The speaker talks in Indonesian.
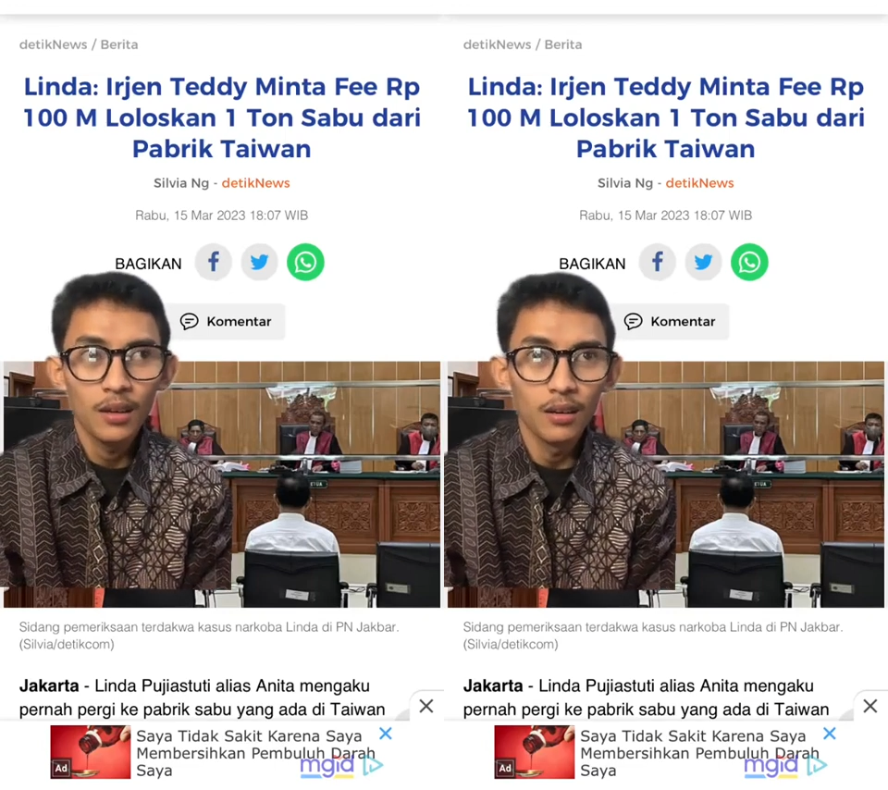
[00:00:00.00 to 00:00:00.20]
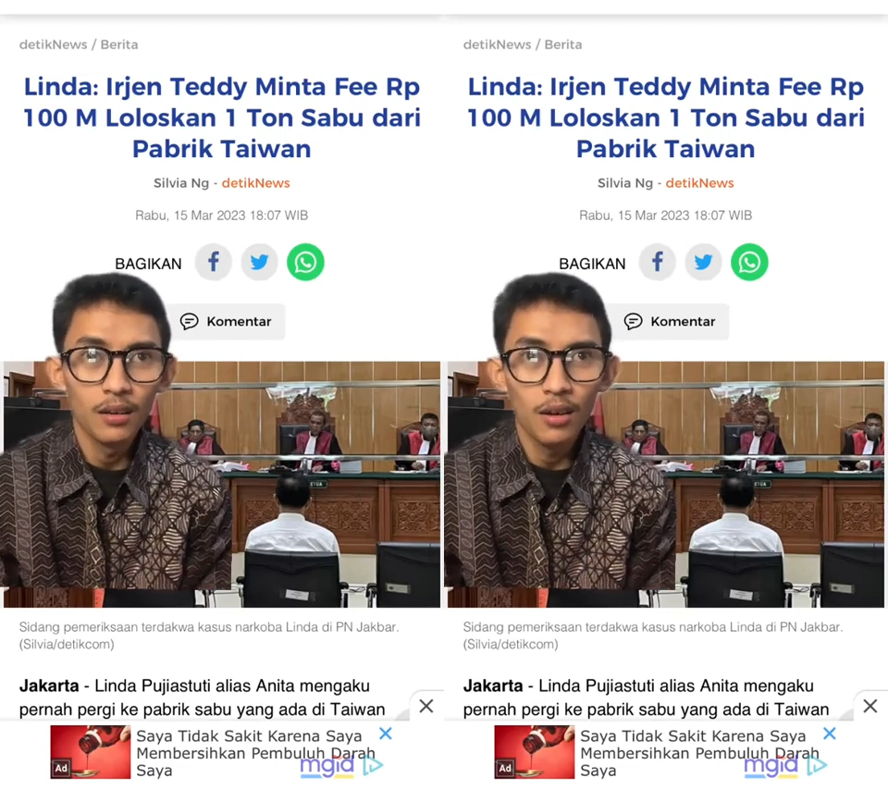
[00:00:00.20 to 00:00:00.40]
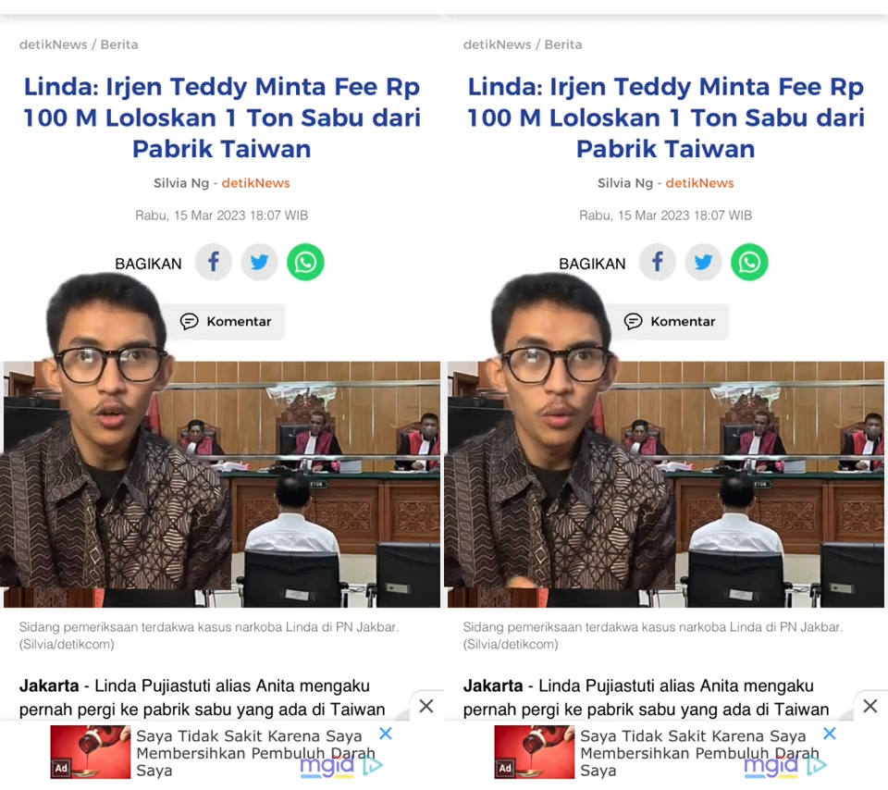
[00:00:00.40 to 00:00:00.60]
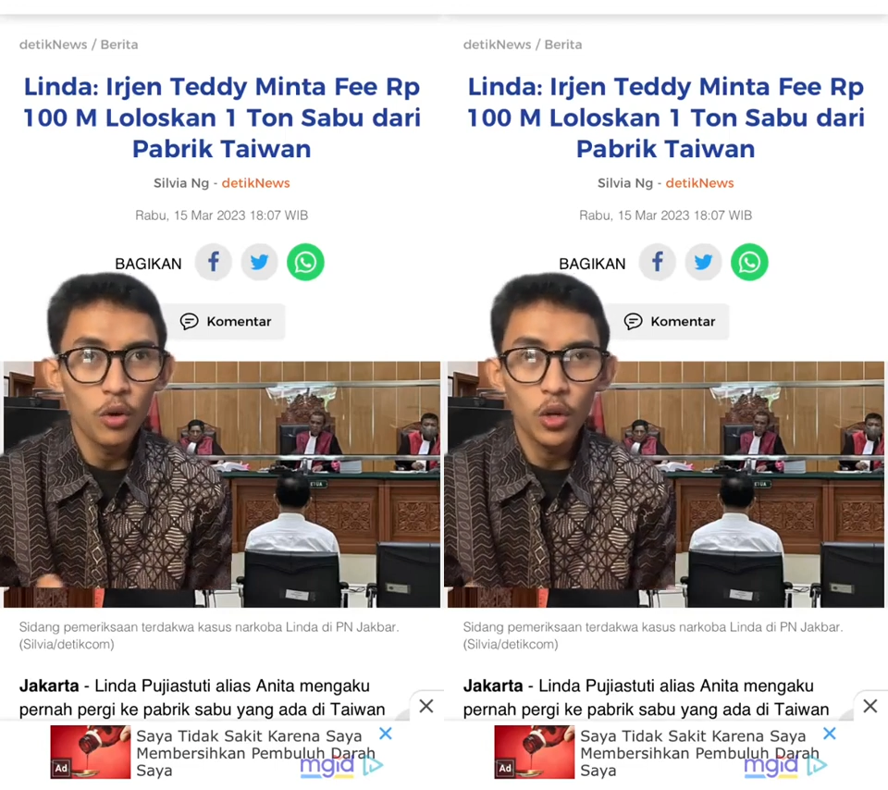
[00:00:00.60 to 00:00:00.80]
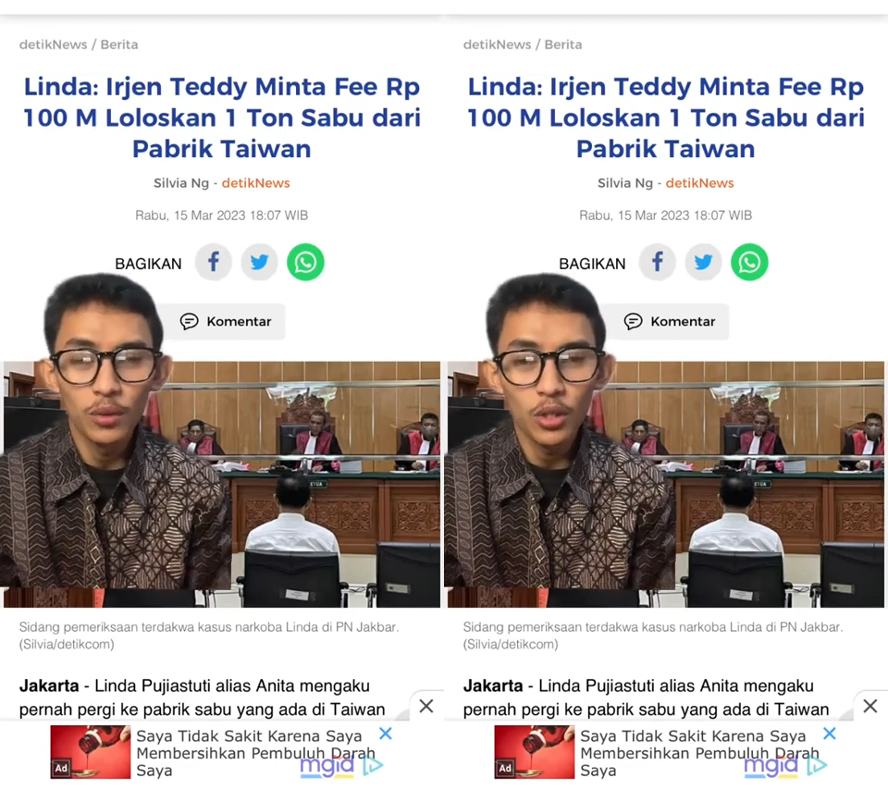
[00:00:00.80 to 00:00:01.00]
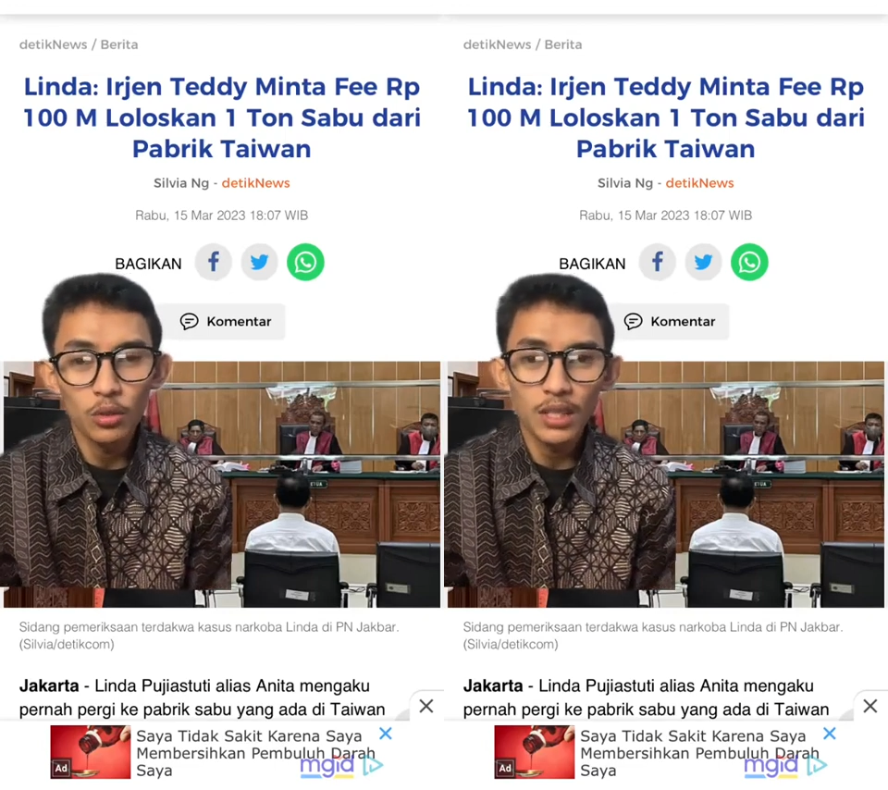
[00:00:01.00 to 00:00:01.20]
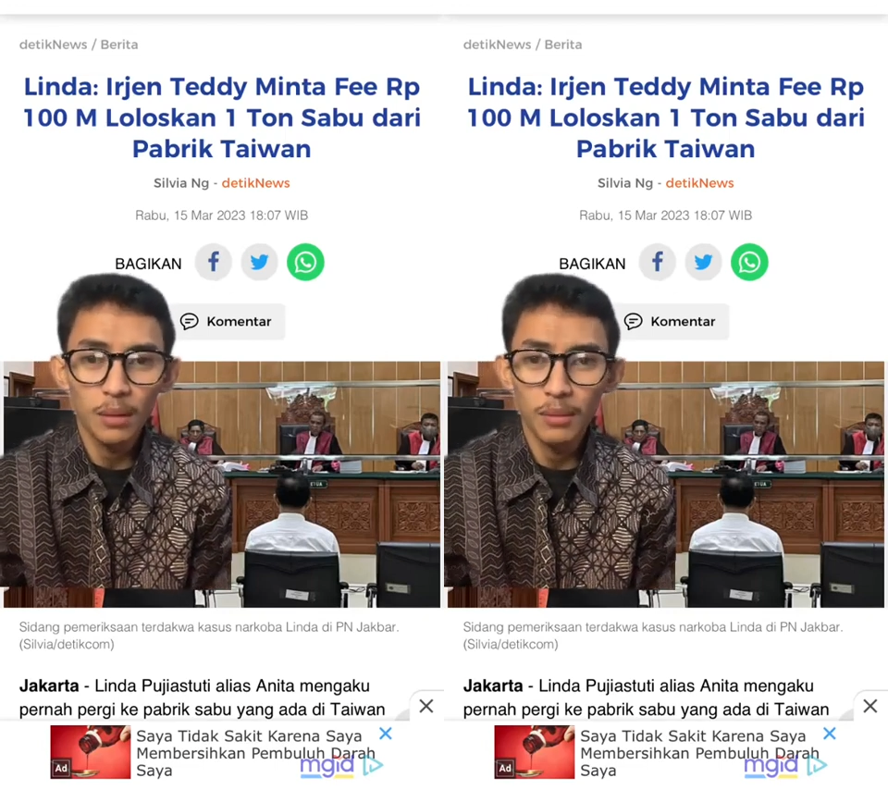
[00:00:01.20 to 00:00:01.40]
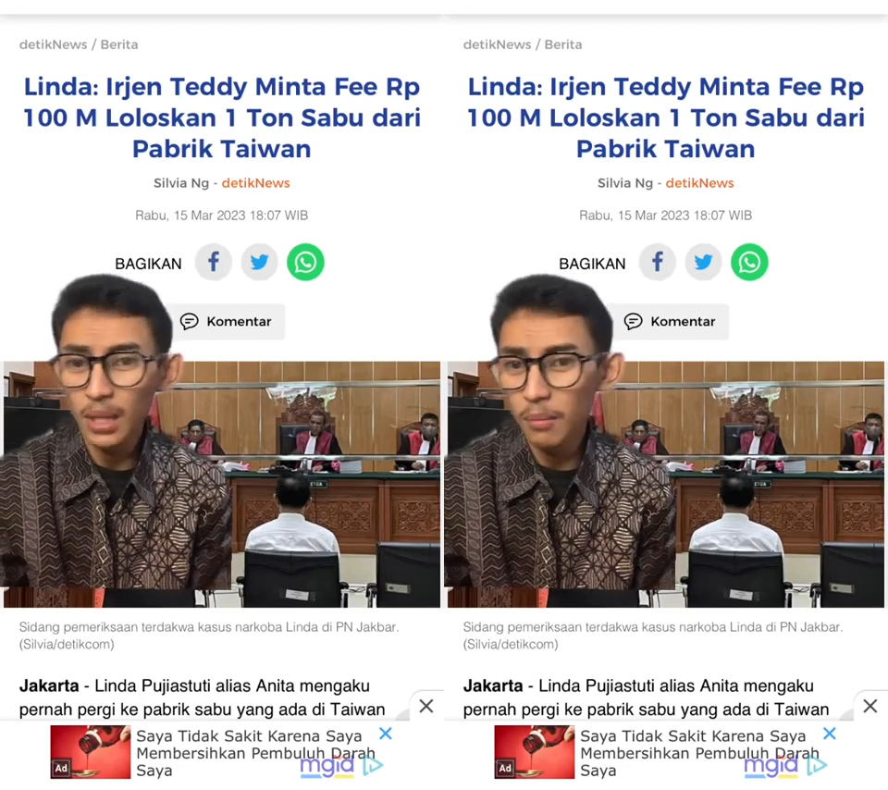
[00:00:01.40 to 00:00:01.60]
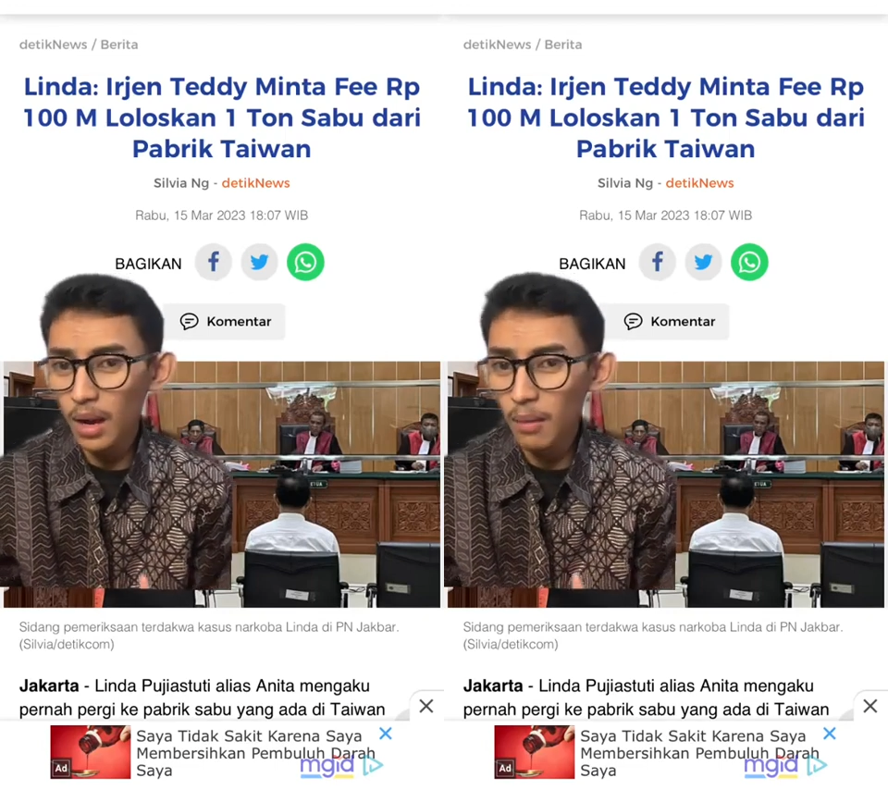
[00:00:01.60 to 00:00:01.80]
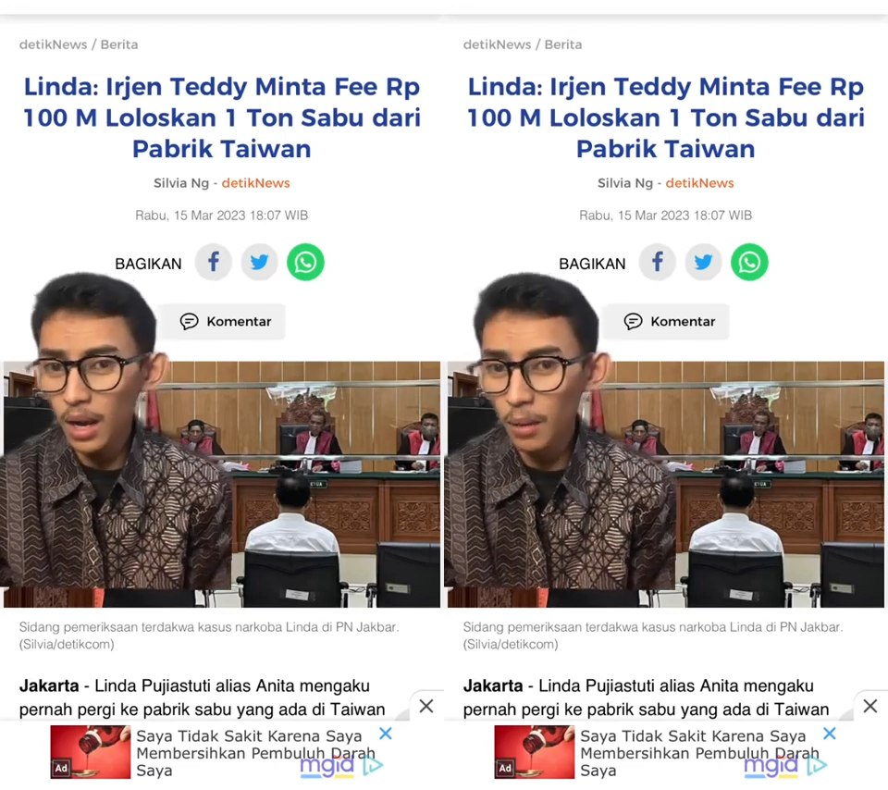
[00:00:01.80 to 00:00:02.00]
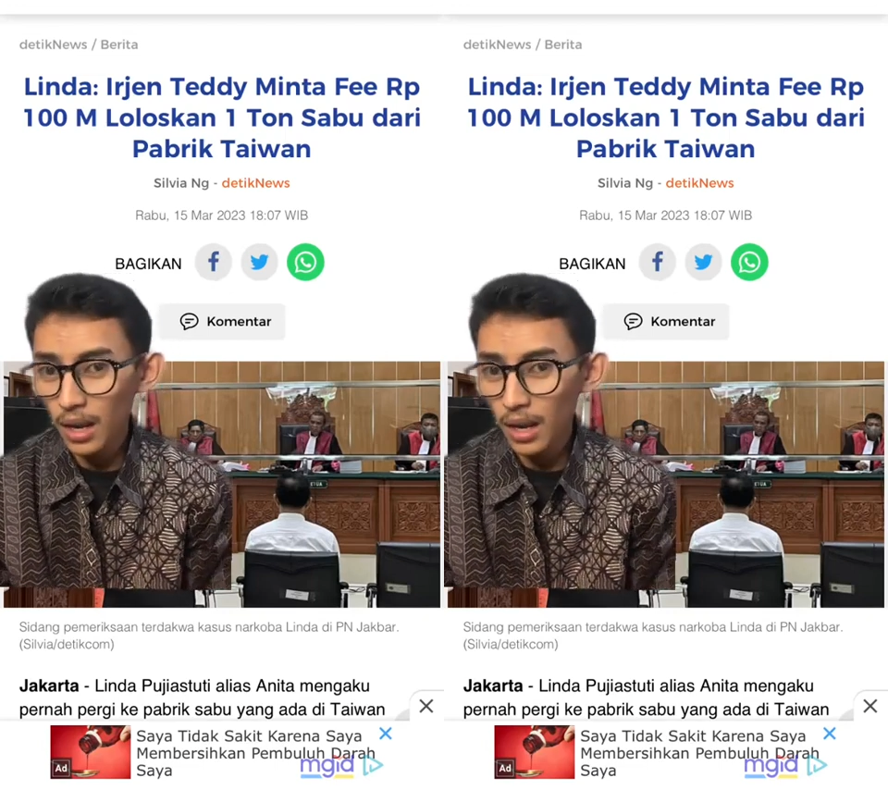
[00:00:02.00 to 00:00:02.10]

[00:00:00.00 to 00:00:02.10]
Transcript: e, oknum-oknum itu tuh sering minta barang-barang